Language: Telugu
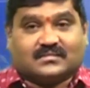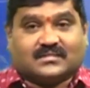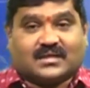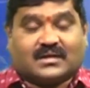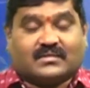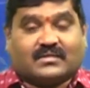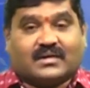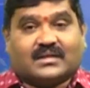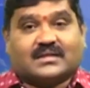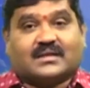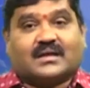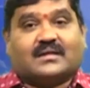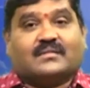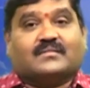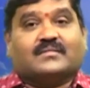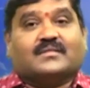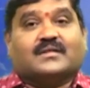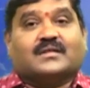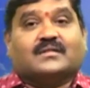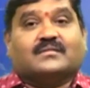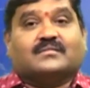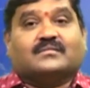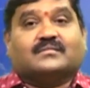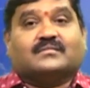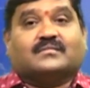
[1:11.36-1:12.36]
తర్వాత
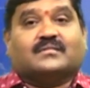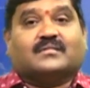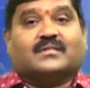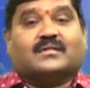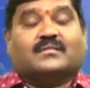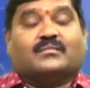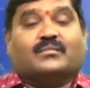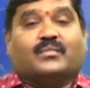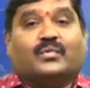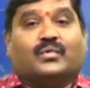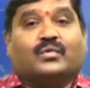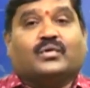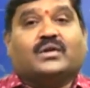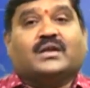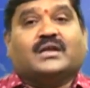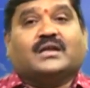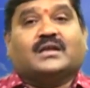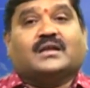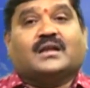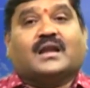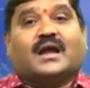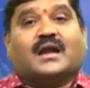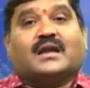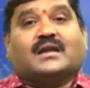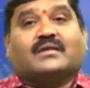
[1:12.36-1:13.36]
భూటి
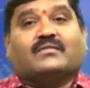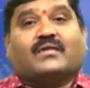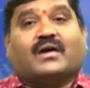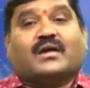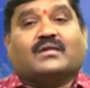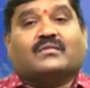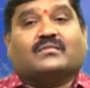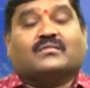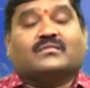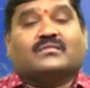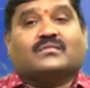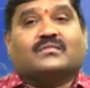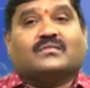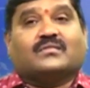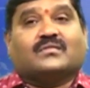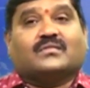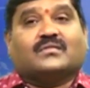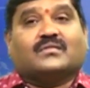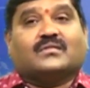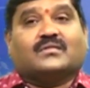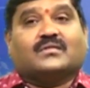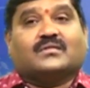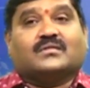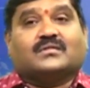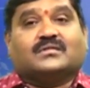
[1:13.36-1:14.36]
లాంటి వారు
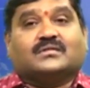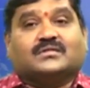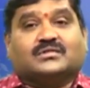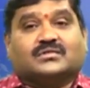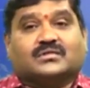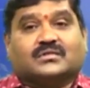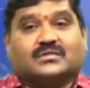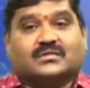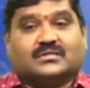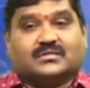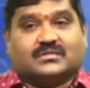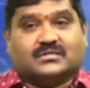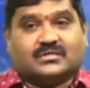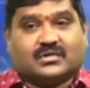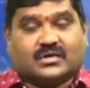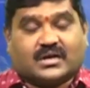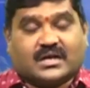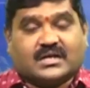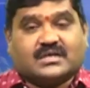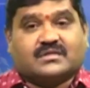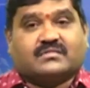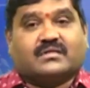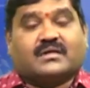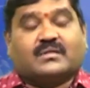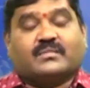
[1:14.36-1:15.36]
జో
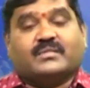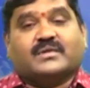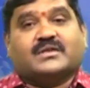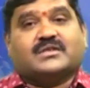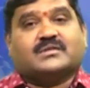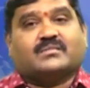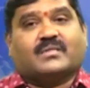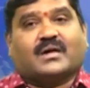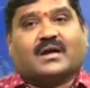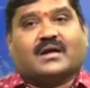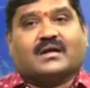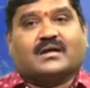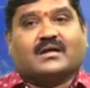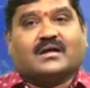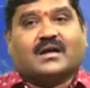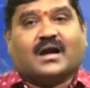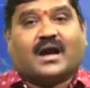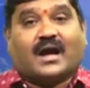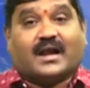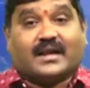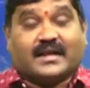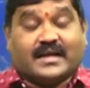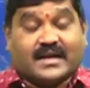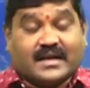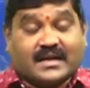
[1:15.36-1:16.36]
జోగేశ్వర్ భీష్మ
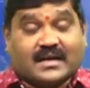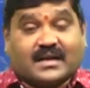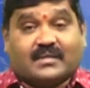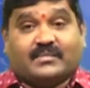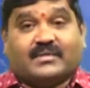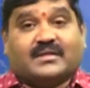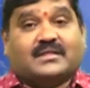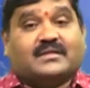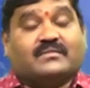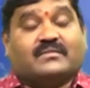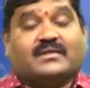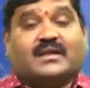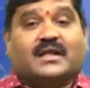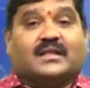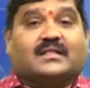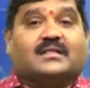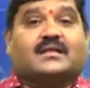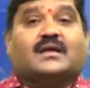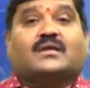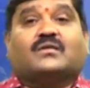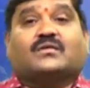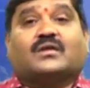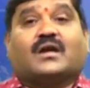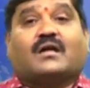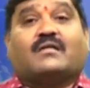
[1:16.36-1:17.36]
అనేక మంది
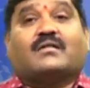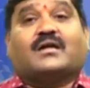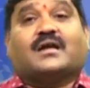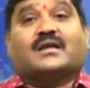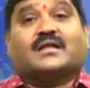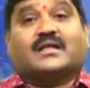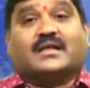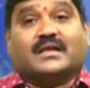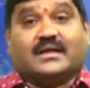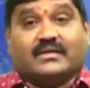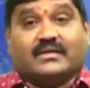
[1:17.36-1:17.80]
వీళ్ళందరూ రావడానికి